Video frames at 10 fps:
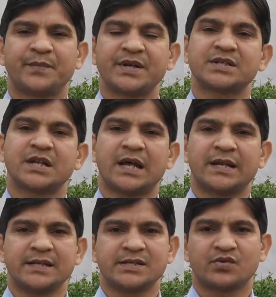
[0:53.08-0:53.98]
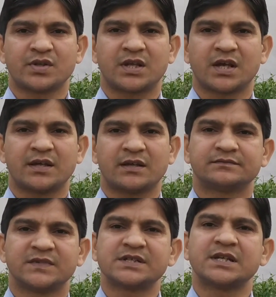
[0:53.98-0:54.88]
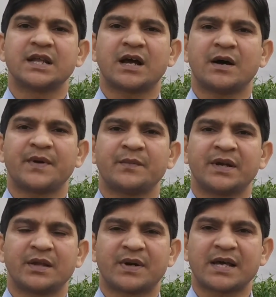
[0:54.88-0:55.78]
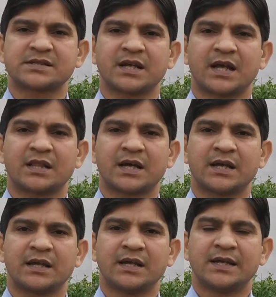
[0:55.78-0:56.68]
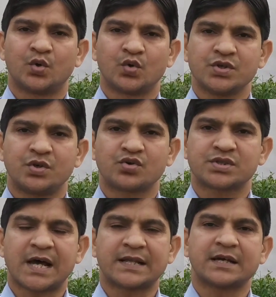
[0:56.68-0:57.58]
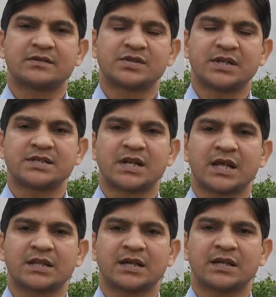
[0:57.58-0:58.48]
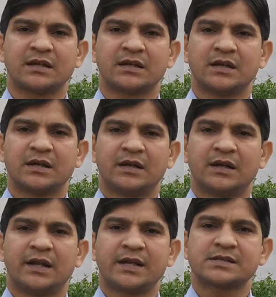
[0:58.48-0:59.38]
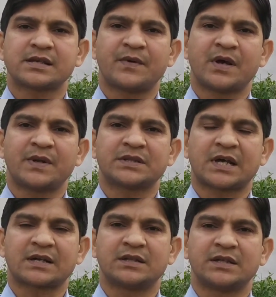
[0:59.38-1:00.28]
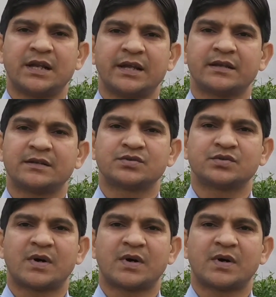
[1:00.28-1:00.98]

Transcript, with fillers: फिर चिल्लाने की ज़रूरत क्या है किसी ने कहा अपने मन की भड़ास निकालता है गुरु जी गुस्सा आता है तो इसलिए चिल्लाता है लेकिन सब ने अपने तर्क दिए लेकिन जो